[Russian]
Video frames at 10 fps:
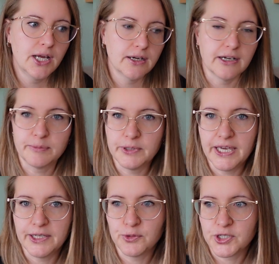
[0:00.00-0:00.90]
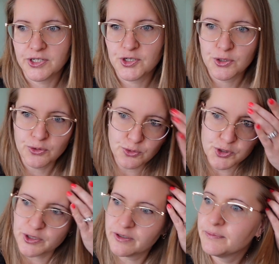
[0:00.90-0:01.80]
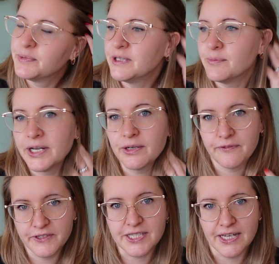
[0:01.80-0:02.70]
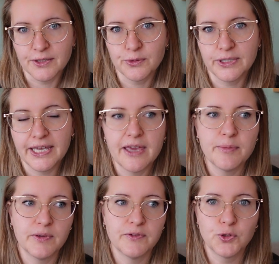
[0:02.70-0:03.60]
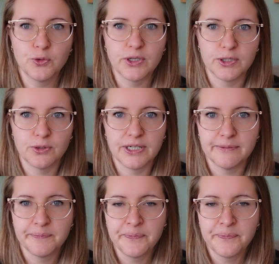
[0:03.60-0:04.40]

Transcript: как бы я эту женщину тоже понимаю, официантку, да, я имею в виду, которой